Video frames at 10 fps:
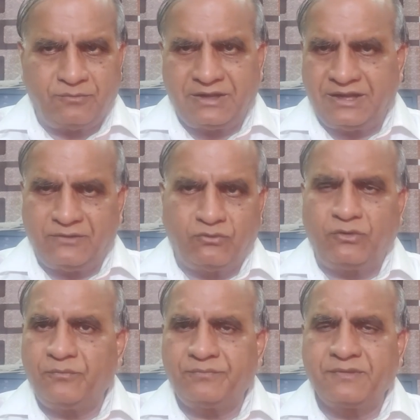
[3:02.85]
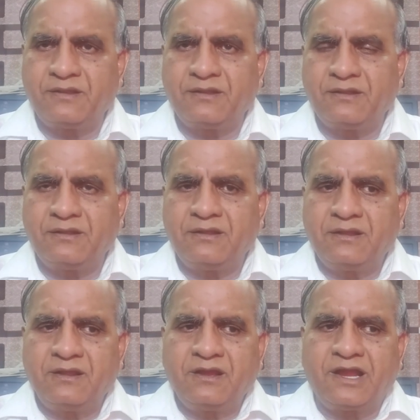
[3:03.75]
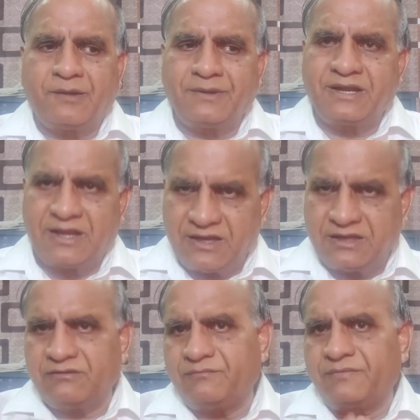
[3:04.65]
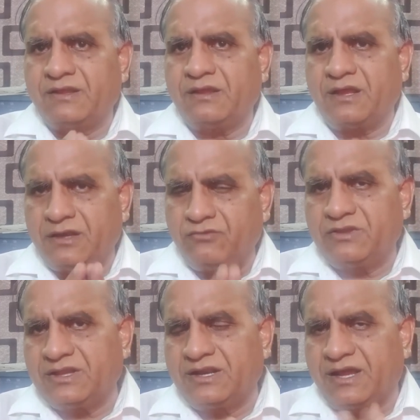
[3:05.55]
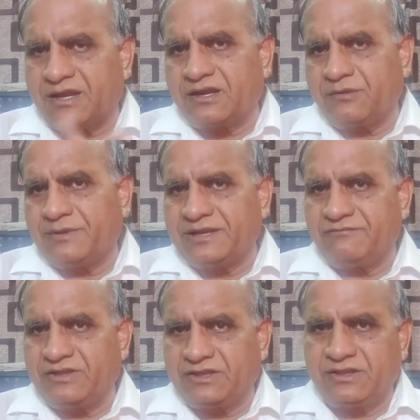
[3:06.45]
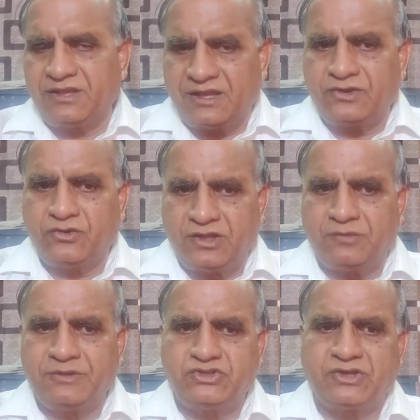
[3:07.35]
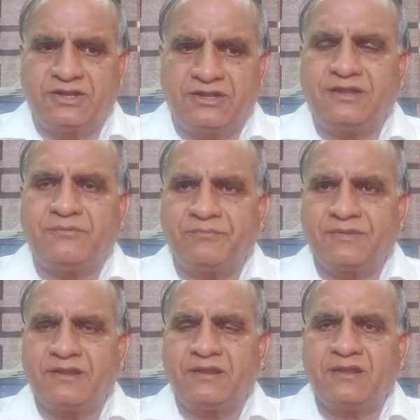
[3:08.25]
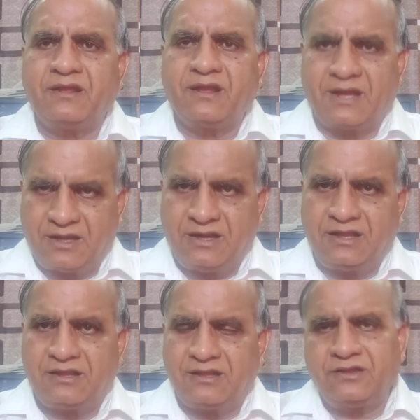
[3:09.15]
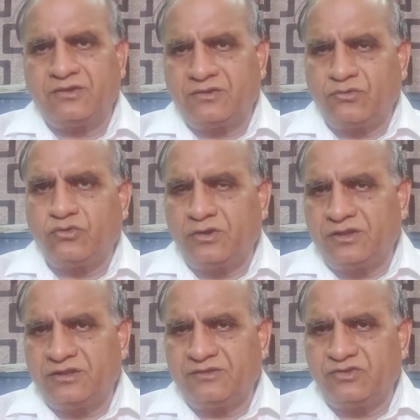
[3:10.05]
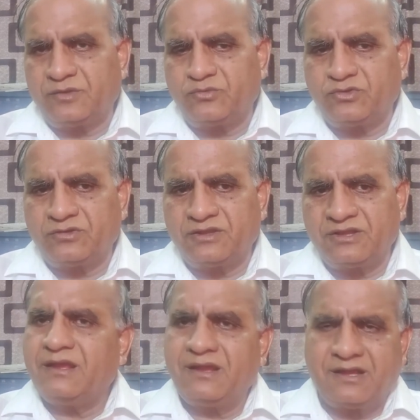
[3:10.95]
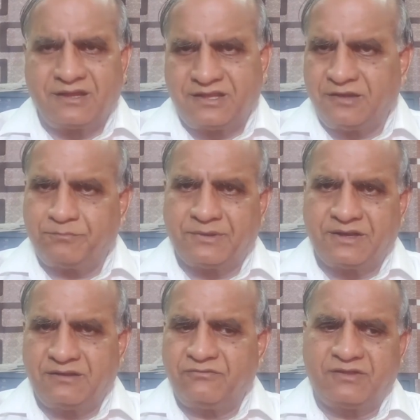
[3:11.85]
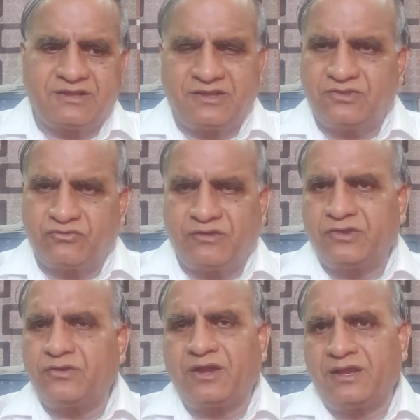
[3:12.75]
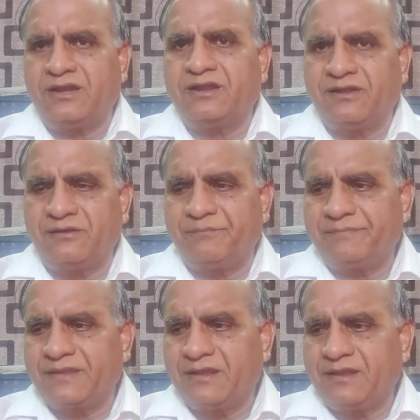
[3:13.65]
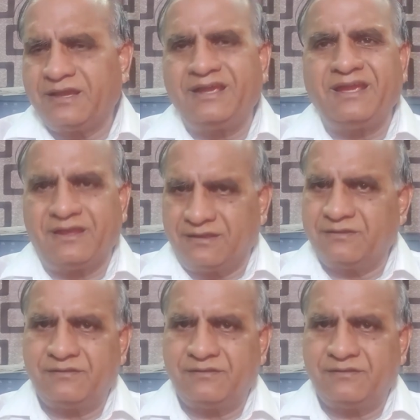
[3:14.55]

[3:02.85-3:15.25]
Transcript: ఏమీ లేవు కాబట్టి ఆయన అన్ని విధాల అర్హమైన వ్యక్తి ఆయన నియమించాలి అని కొలీజియం చెప్తుంది ఇంకా కిర్పాల్ కేసు వేరు ఆయన గే